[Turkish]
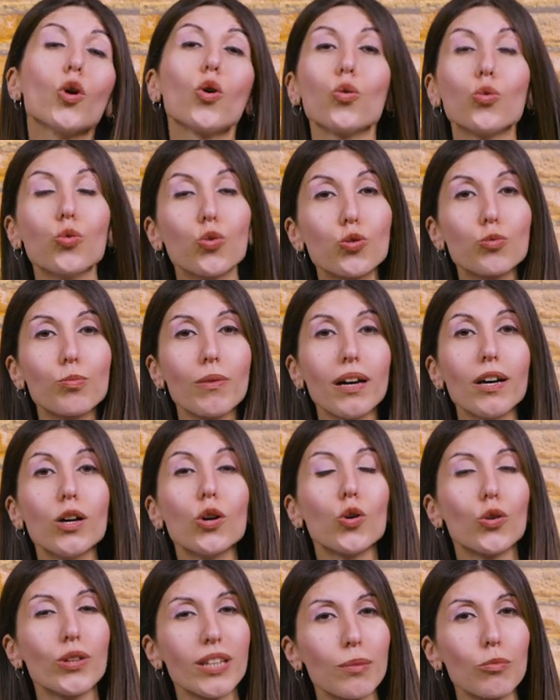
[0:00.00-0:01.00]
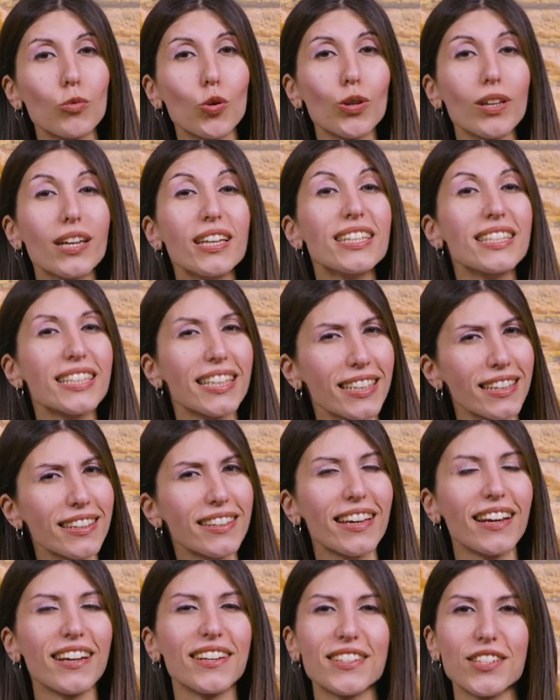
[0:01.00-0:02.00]
Unutma önemli Önemli olan senin
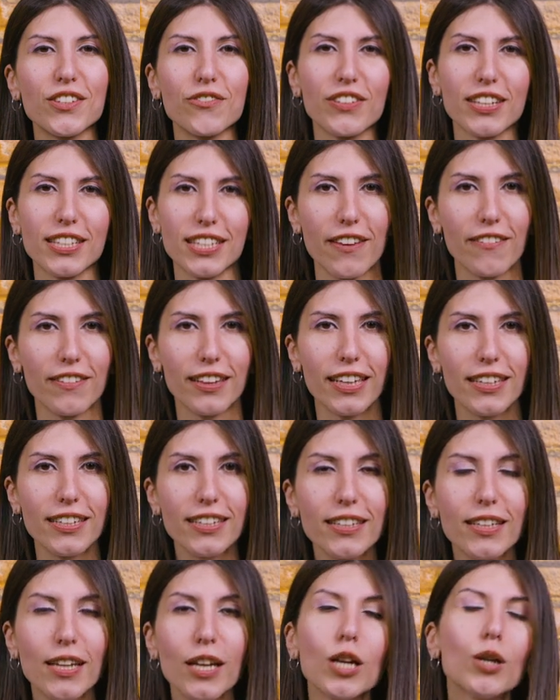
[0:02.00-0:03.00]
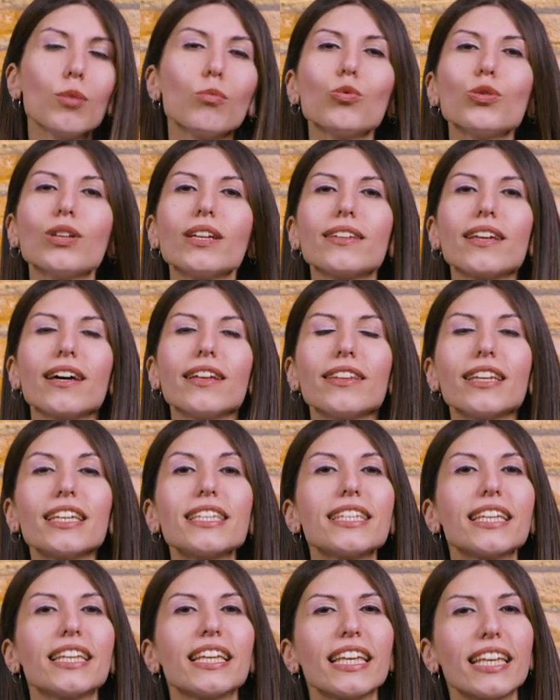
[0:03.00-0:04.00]
tarzın ve zevklerin. Bu nedenle
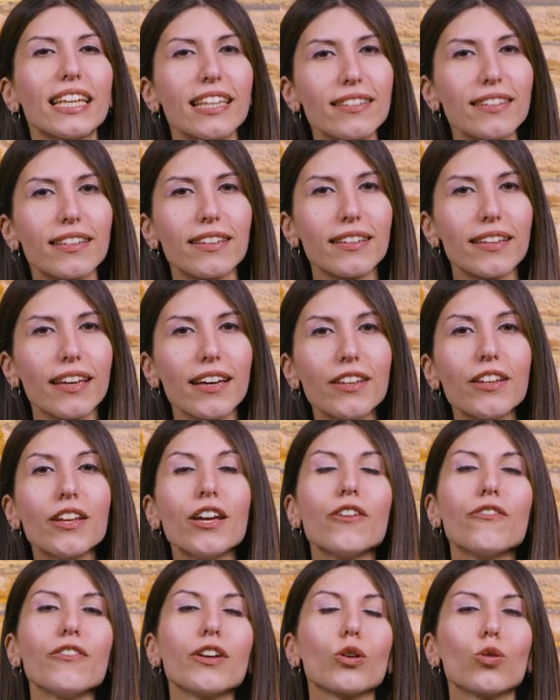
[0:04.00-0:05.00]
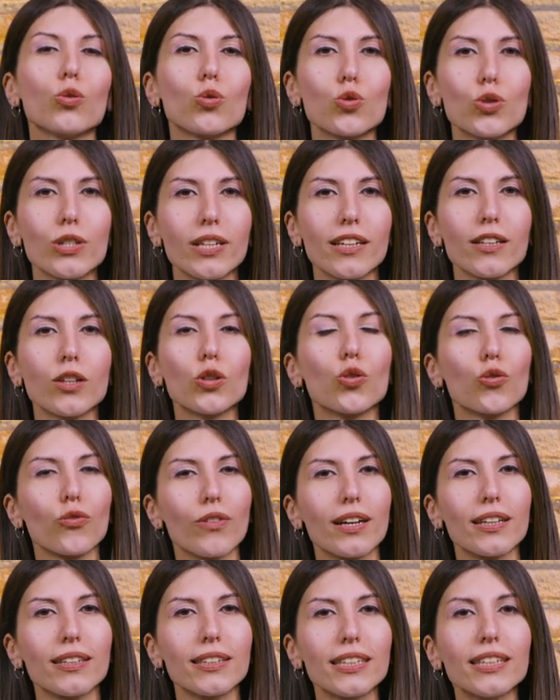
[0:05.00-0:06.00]
seni iyi tanıyan ve görüşlerine
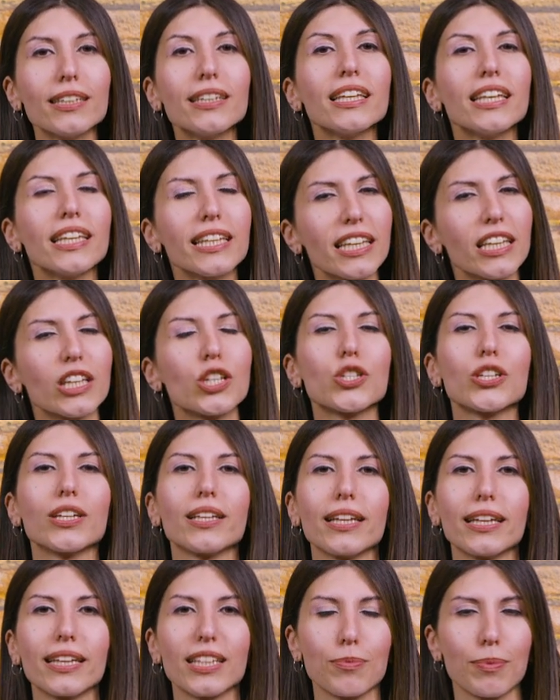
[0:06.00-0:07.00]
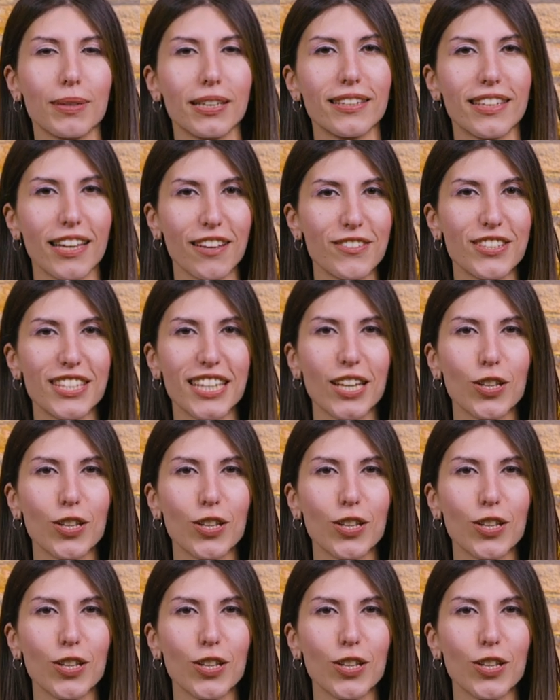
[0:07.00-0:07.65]
güvendiğin iki kişiyle gitmeni tavsiye